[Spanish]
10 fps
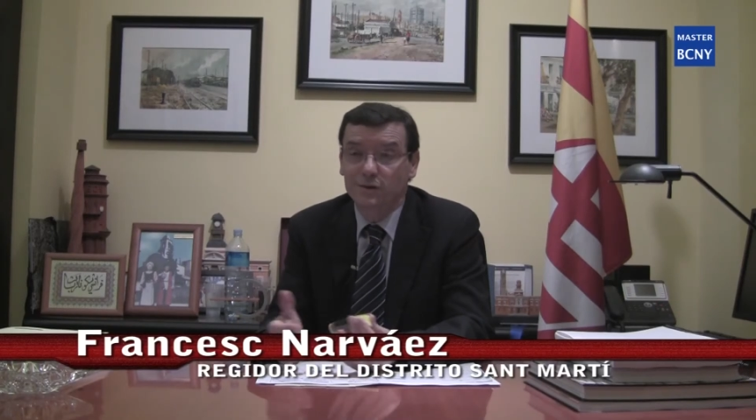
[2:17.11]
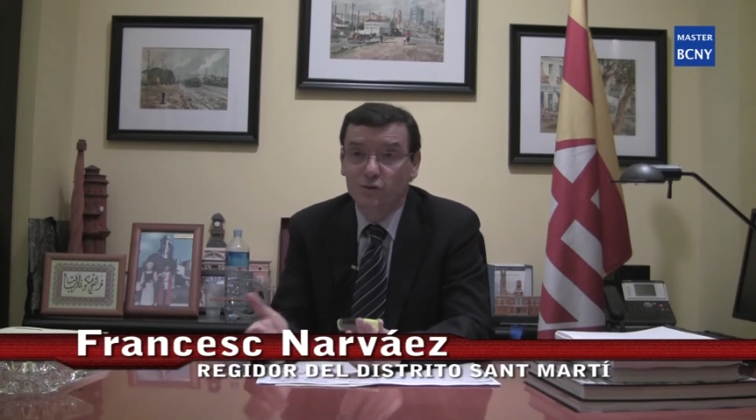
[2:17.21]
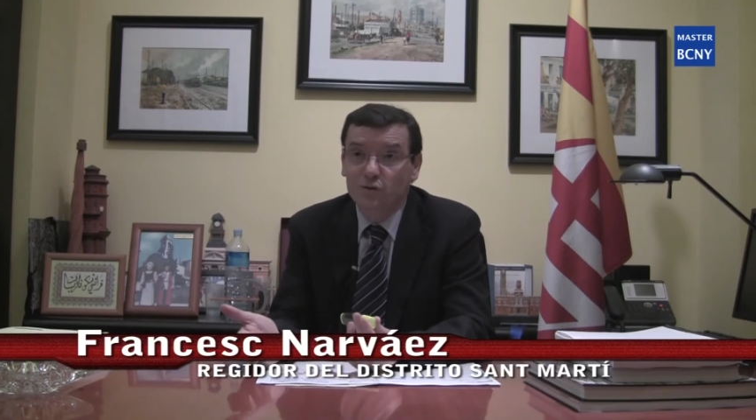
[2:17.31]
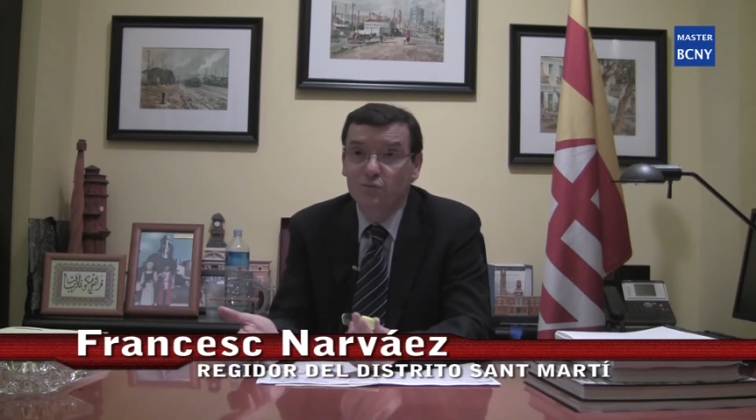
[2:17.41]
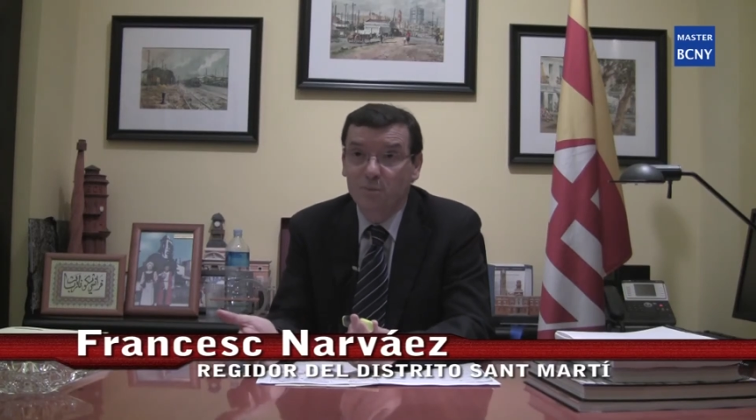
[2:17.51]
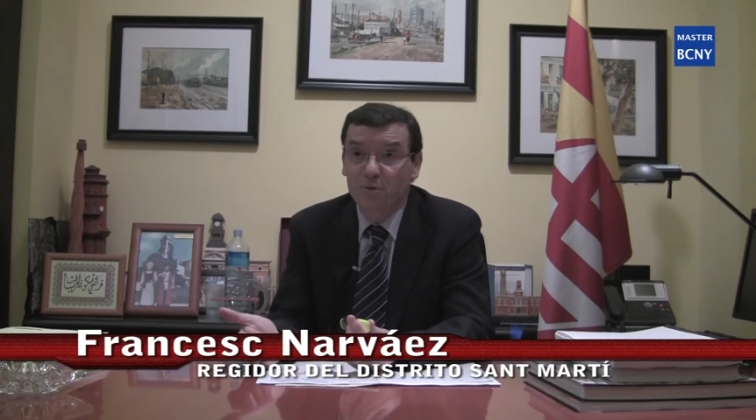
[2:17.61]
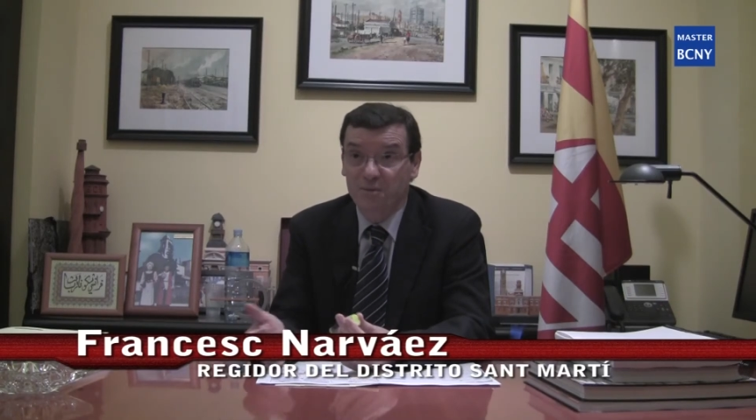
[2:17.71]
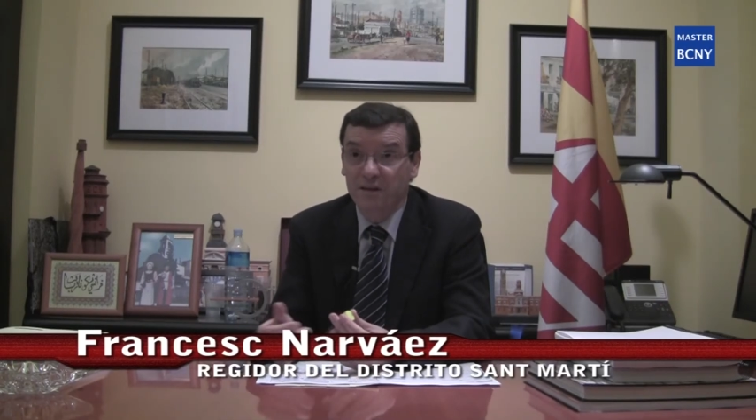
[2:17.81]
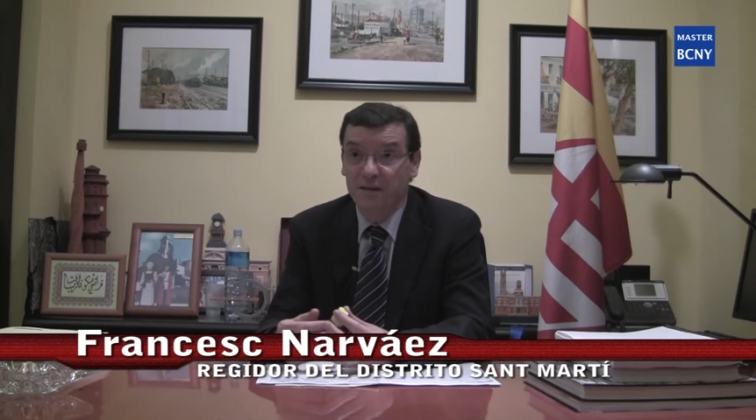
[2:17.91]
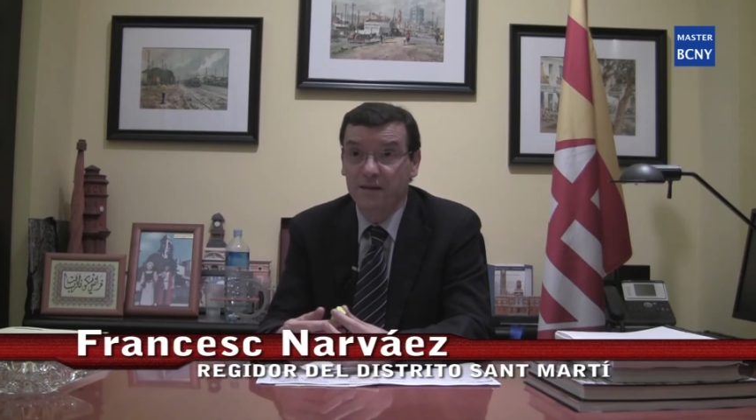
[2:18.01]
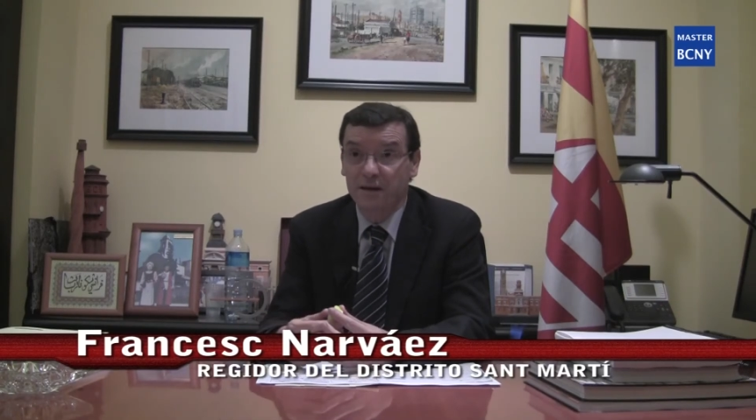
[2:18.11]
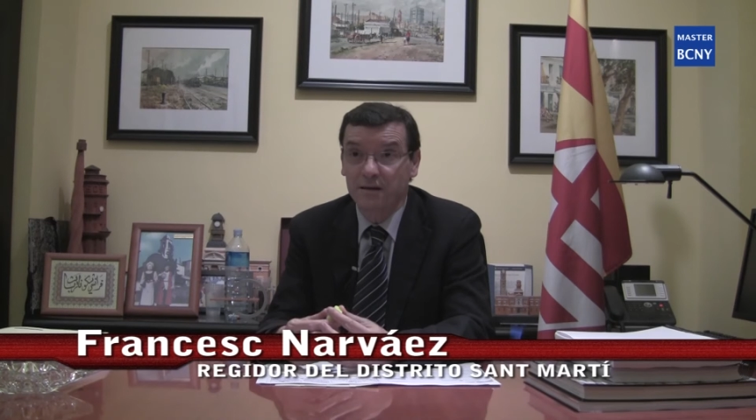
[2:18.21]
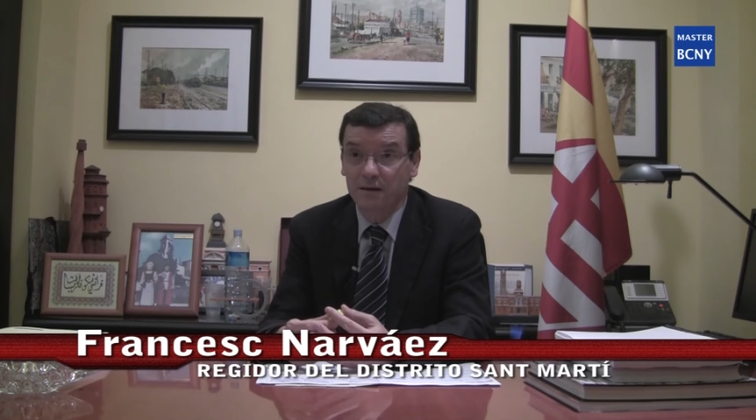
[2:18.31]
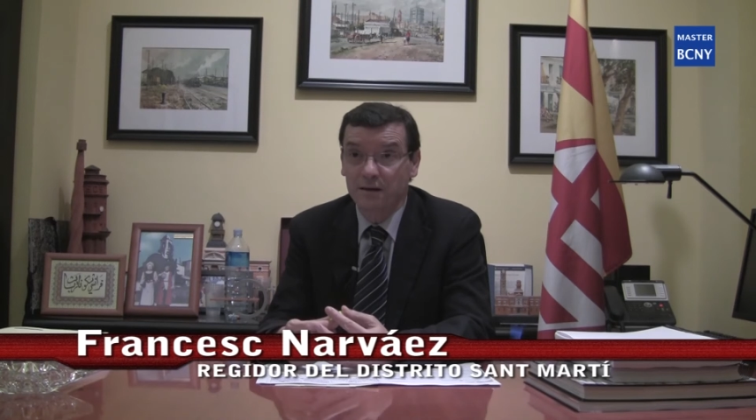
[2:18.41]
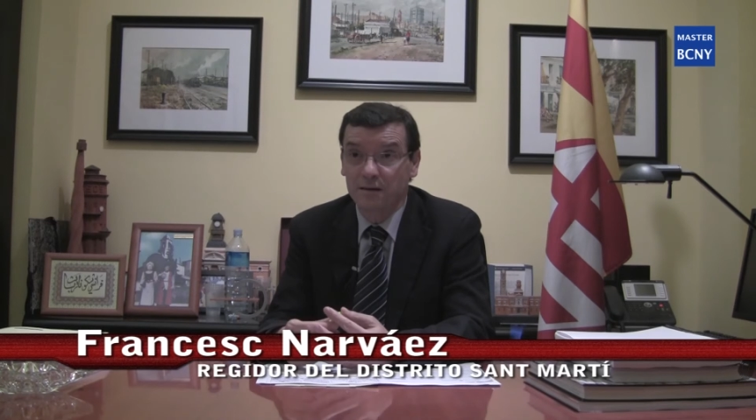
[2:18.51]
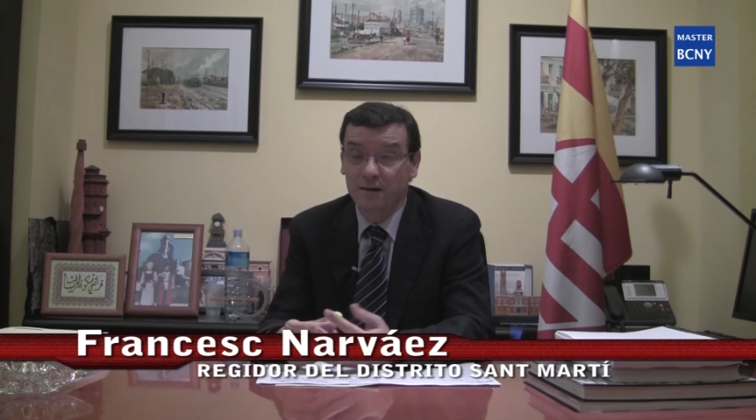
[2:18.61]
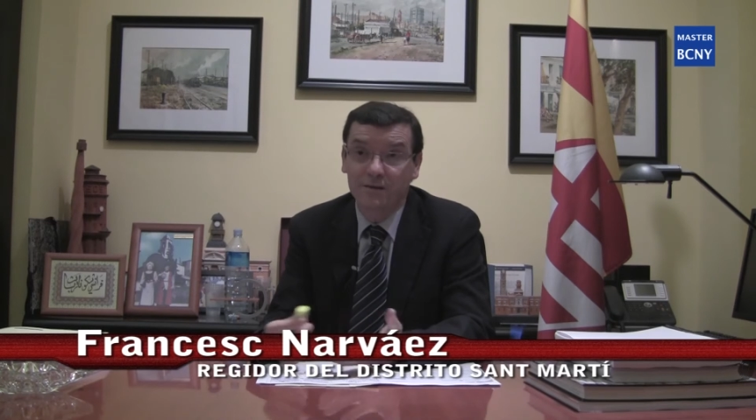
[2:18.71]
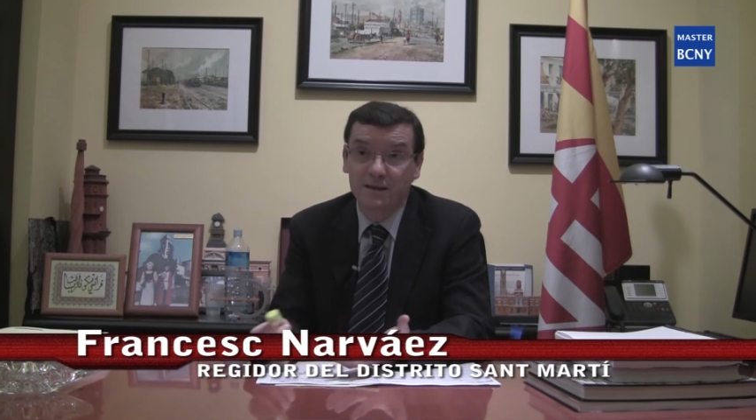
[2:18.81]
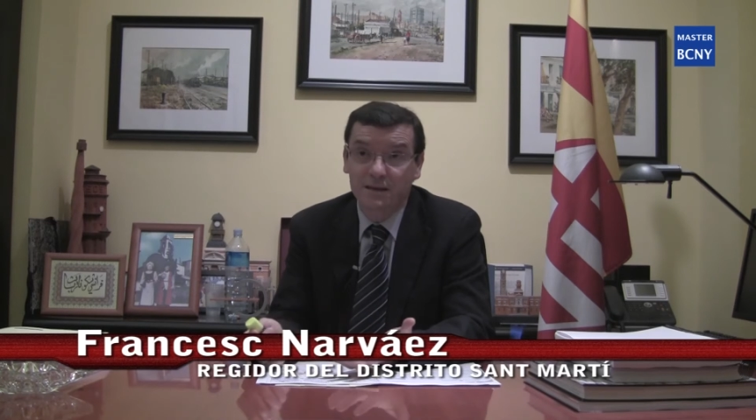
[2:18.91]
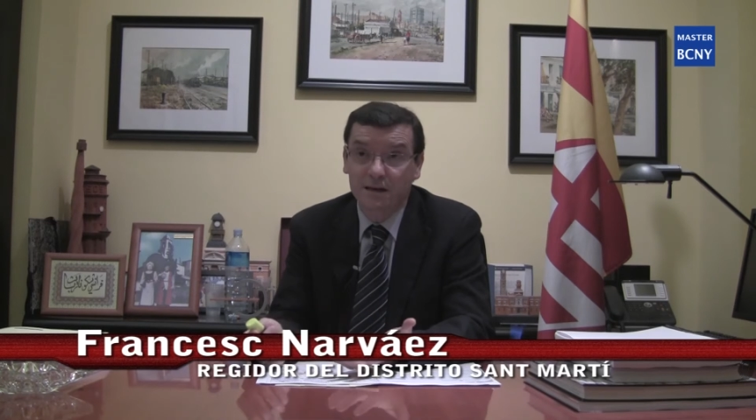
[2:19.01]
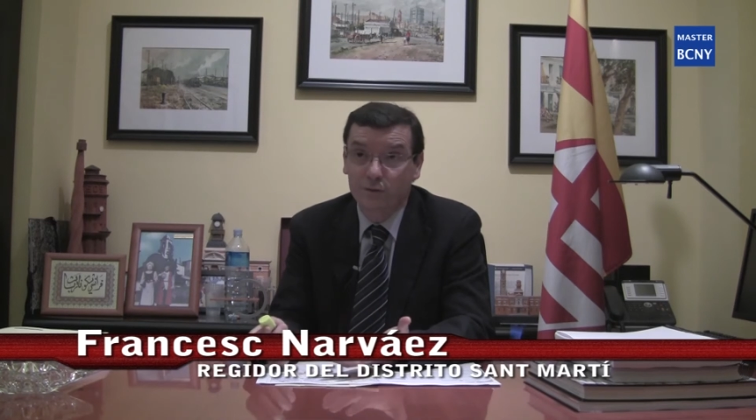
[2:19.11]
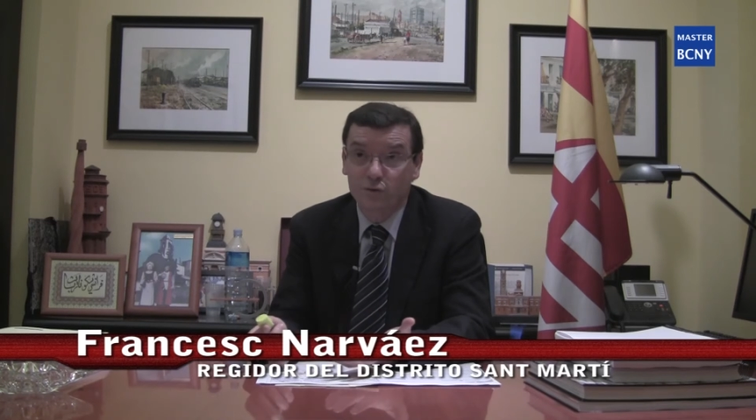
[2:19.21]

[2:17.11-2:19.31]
Eso es una propiedad de, Endesa,